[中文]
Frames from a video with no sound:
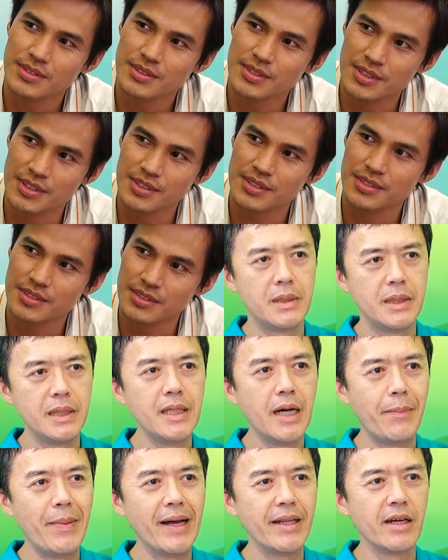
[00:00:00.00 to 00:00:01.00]
就七
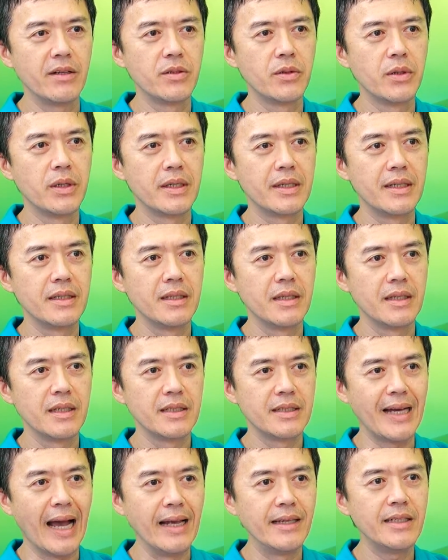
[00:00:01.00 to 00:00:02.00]
早八早就会，就是
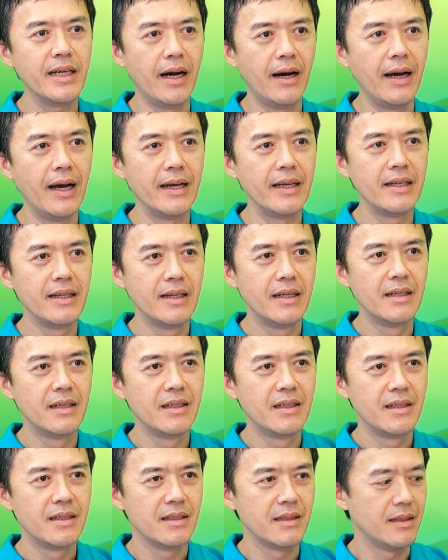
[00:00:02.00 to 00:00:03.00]
会赶小孩，对对
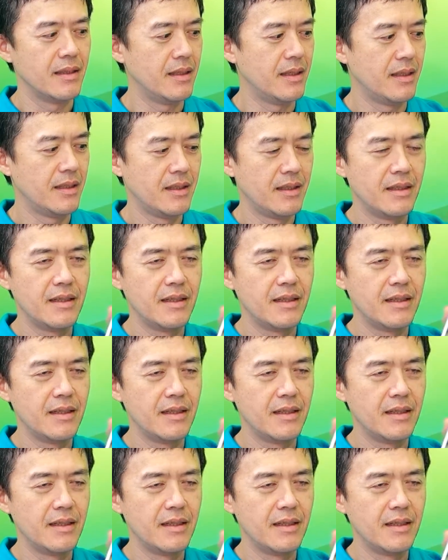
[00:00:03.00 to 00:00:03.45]
对。哦，